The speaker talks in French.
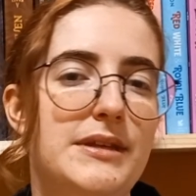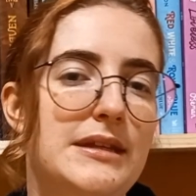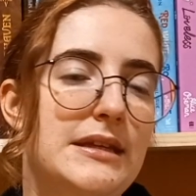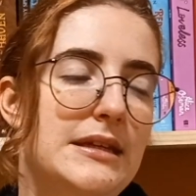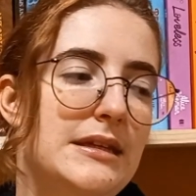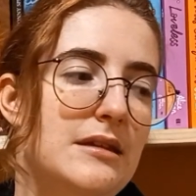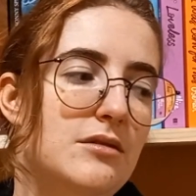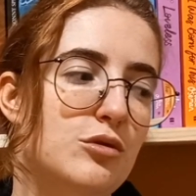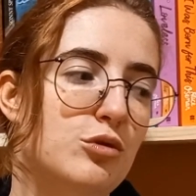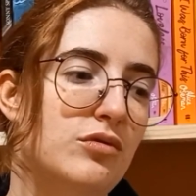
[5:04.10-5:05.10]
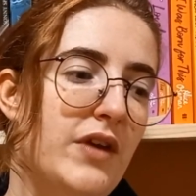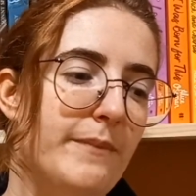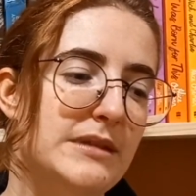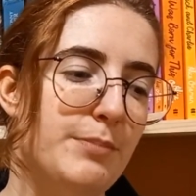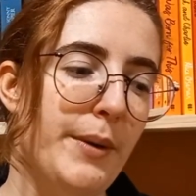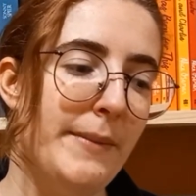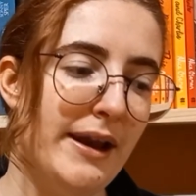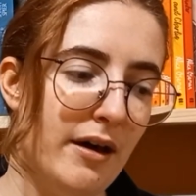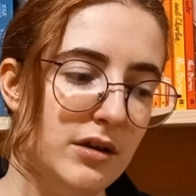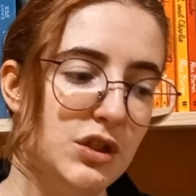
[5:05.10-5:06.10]
puis tu deviens un petit peu
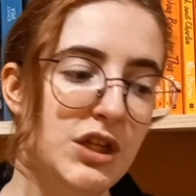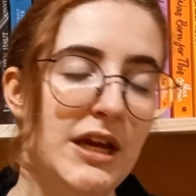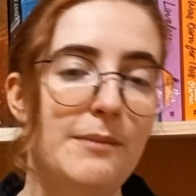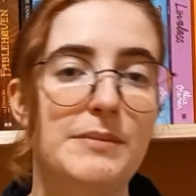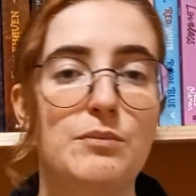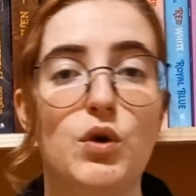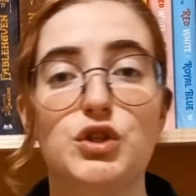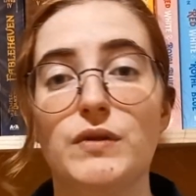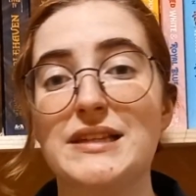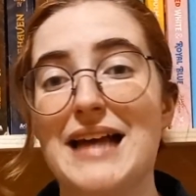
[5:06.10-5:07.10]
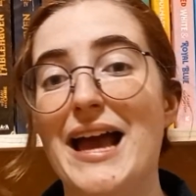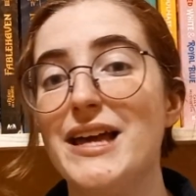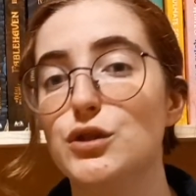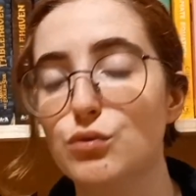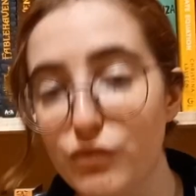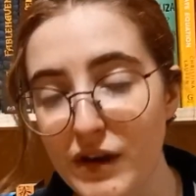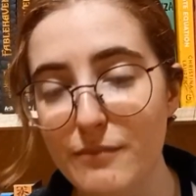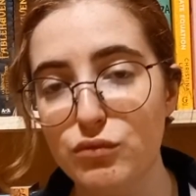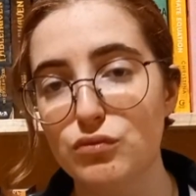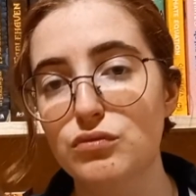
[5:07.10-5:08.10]
mélangé. Puis moi, je trouvais que ça essoufflait
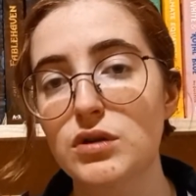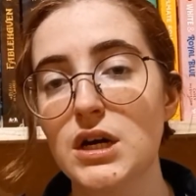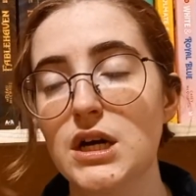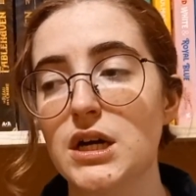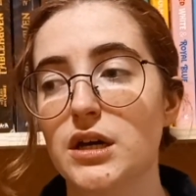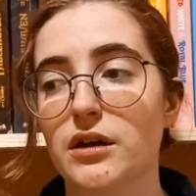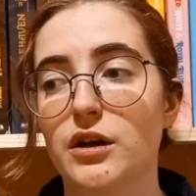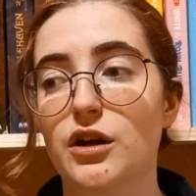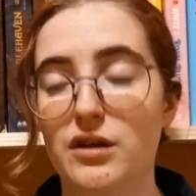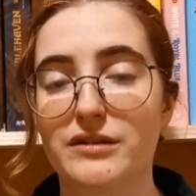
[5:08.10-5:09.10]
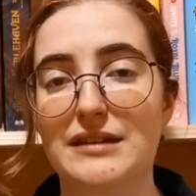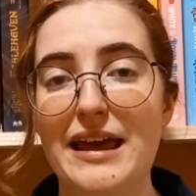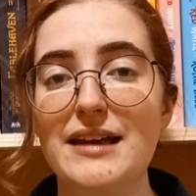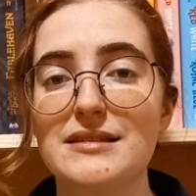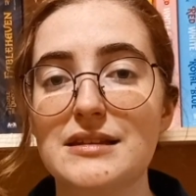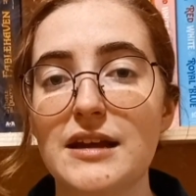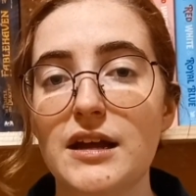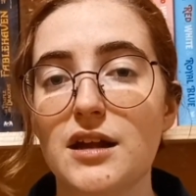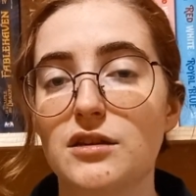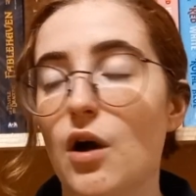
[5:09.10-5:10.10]
beaucoup euh, le texte.
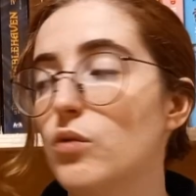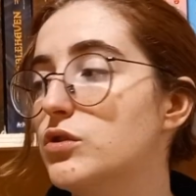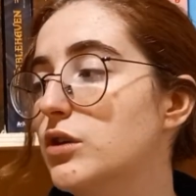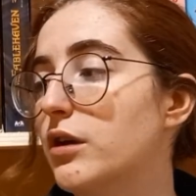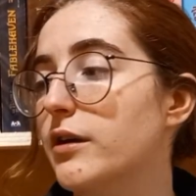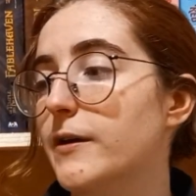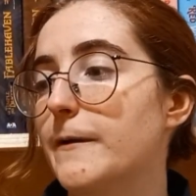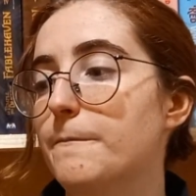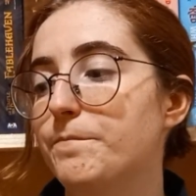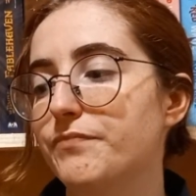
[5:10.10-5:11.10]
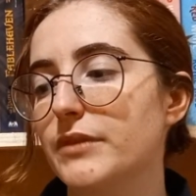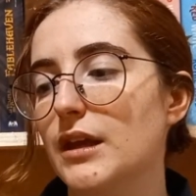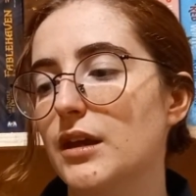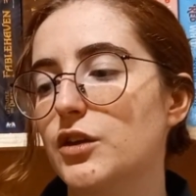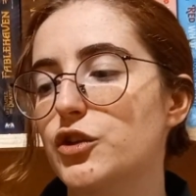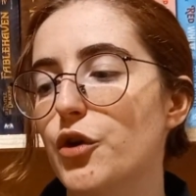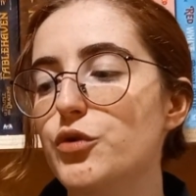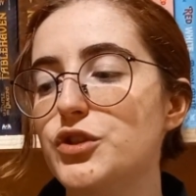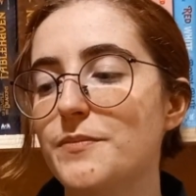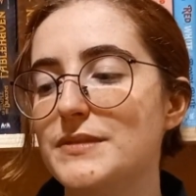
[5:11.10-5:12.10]
Donc, euh, il y a eu
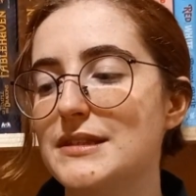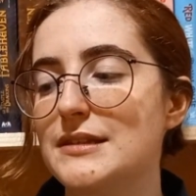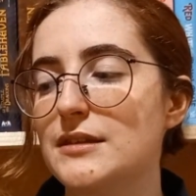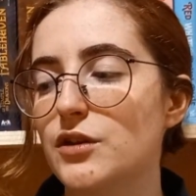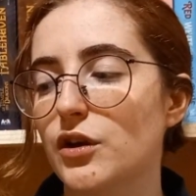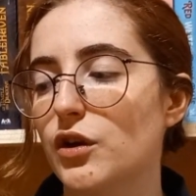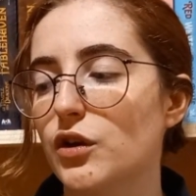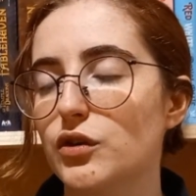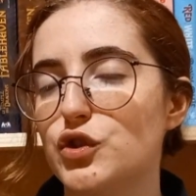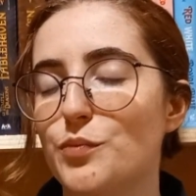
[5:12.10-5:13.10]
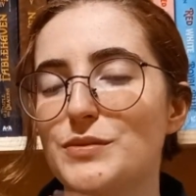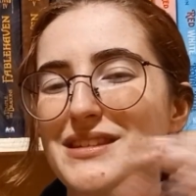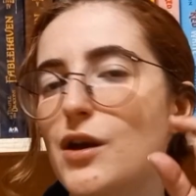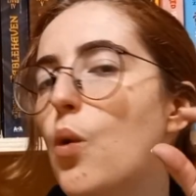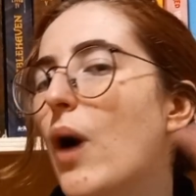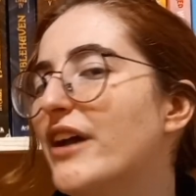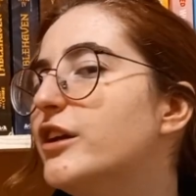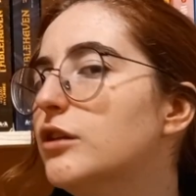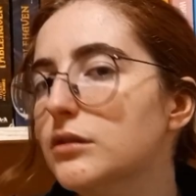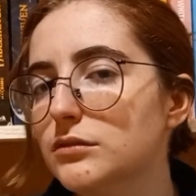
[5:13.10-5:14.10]
ce petit, euh, ce petit
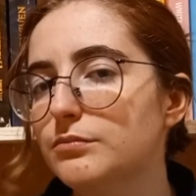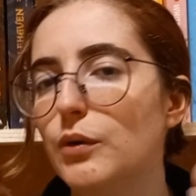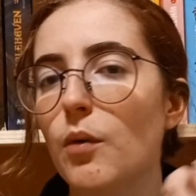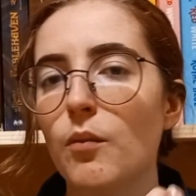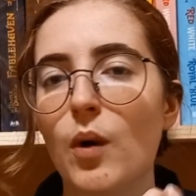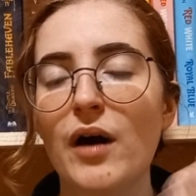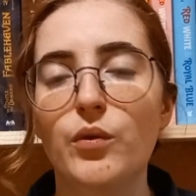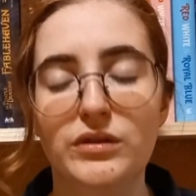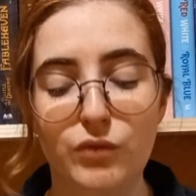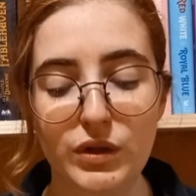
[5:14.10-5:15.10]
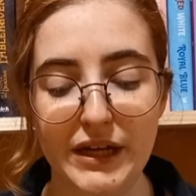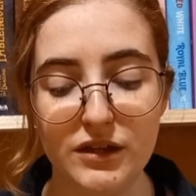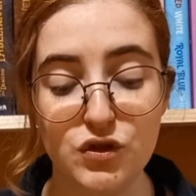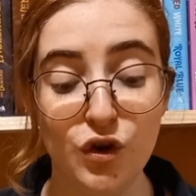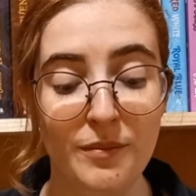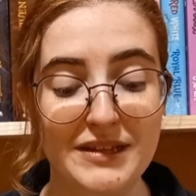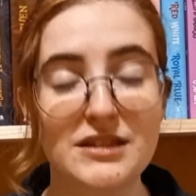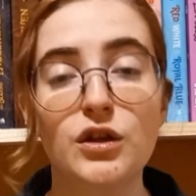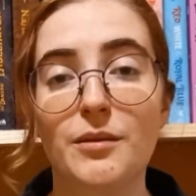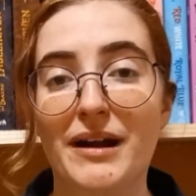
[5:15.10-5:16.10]
couac-là pour moi au niveau de l'écriture, mais
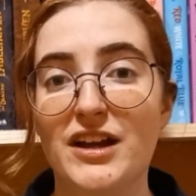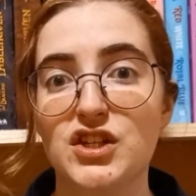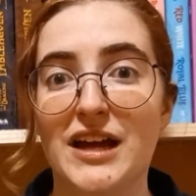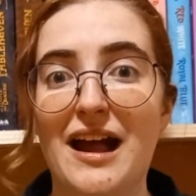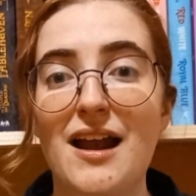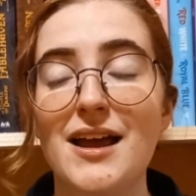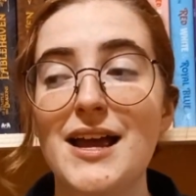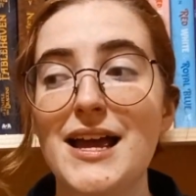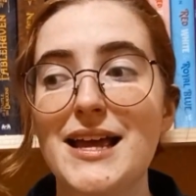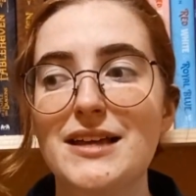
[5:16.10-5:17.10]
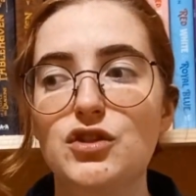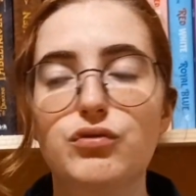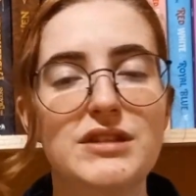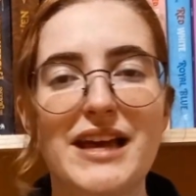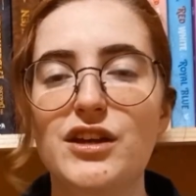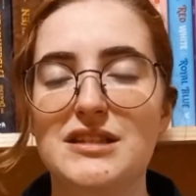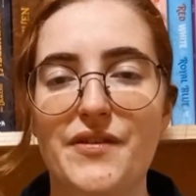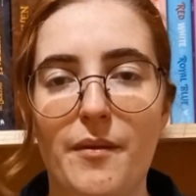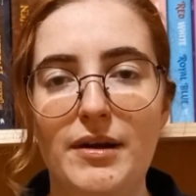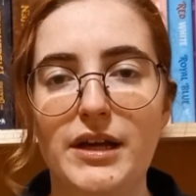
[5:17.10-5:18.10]
sinon, de manière générale, je vous dirais que c'est
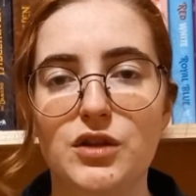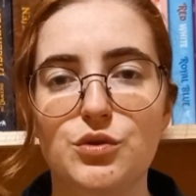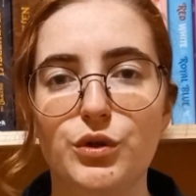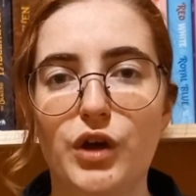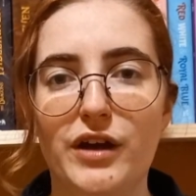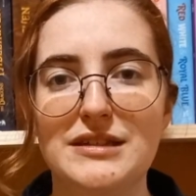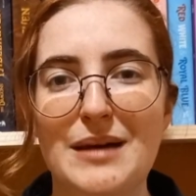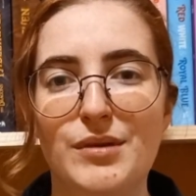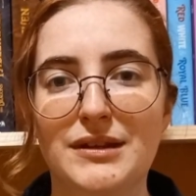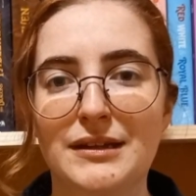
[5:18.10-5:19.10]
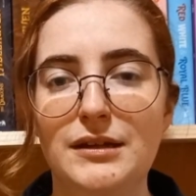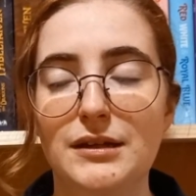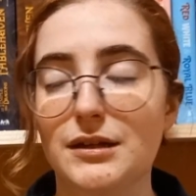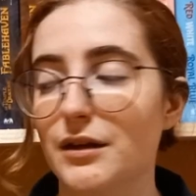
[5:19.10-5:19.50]
vraiment l'écriture qui a à me tenir